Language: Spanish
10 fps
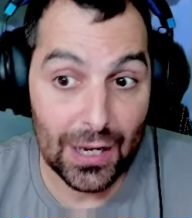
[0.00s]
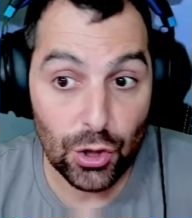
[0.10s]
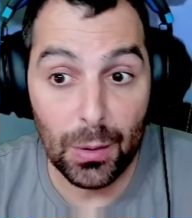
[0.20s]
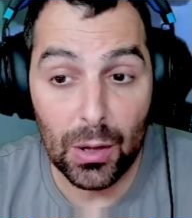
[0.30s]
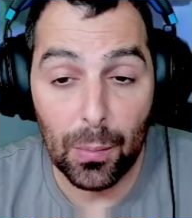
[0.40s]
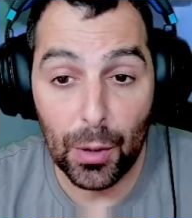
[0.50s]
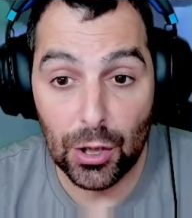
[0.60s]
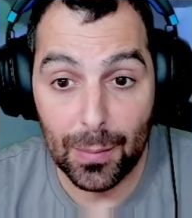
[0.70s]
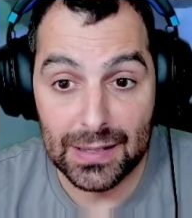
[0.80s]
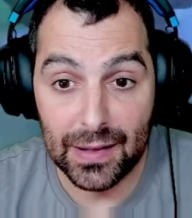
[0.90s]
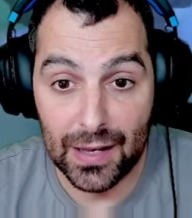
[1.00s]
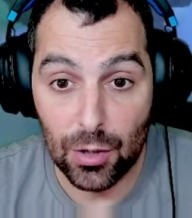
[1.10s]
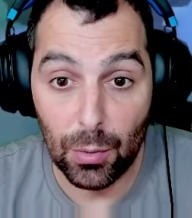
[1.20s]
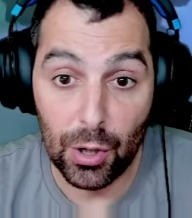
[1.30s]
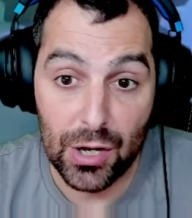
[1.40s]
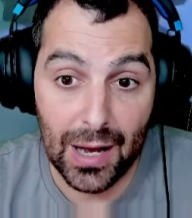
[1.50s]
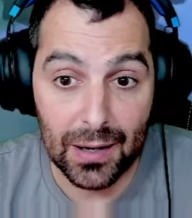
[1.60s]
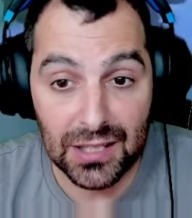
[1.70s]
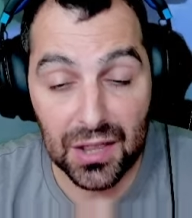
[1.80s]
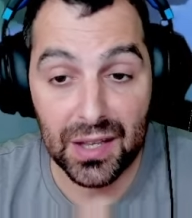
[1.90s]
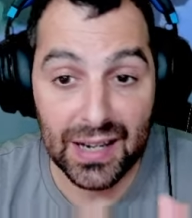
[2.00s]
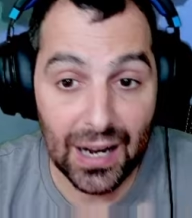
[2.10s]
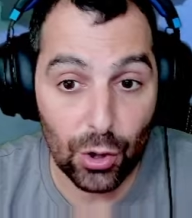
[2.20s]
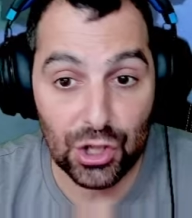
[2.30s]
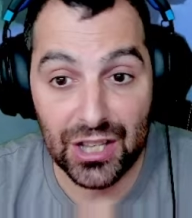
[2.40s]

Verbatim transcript: Ha subido un poquito más de daño. Bueno, ya se acerca a los